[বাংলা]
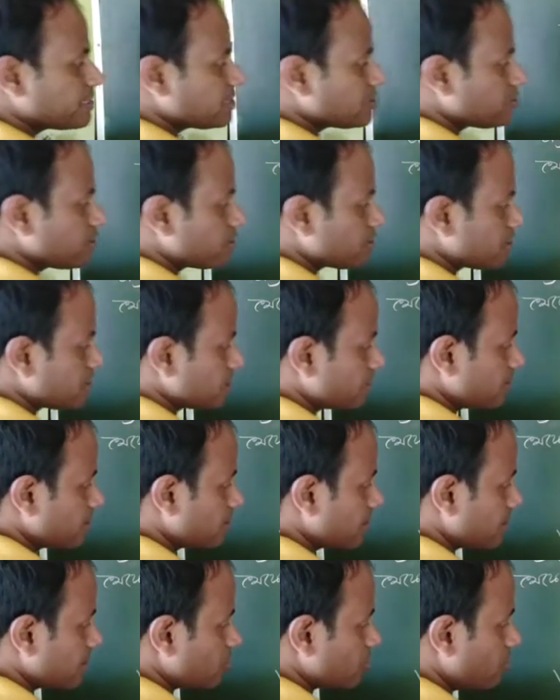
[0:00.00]
আছে টোয়েন্টি
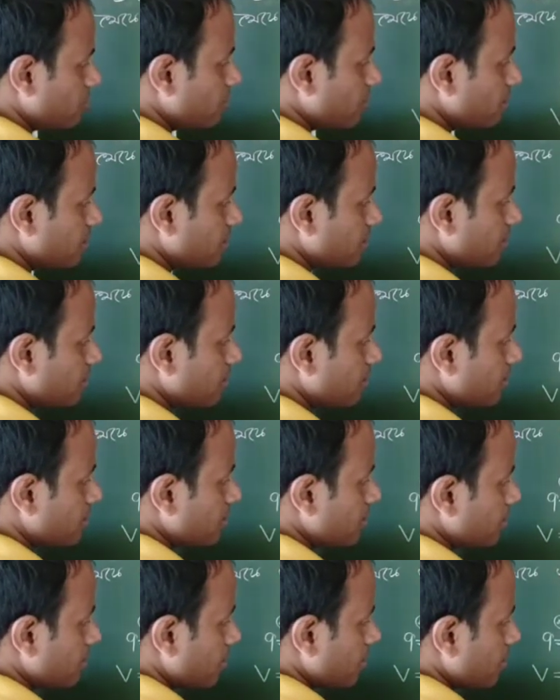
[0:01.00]
সেন্টিমিটার থাকলে হবে না
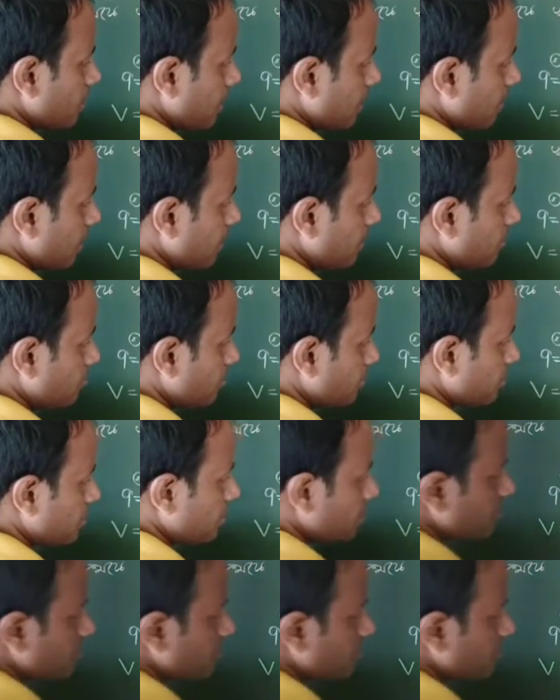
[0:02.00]
এই টোয়েন্টি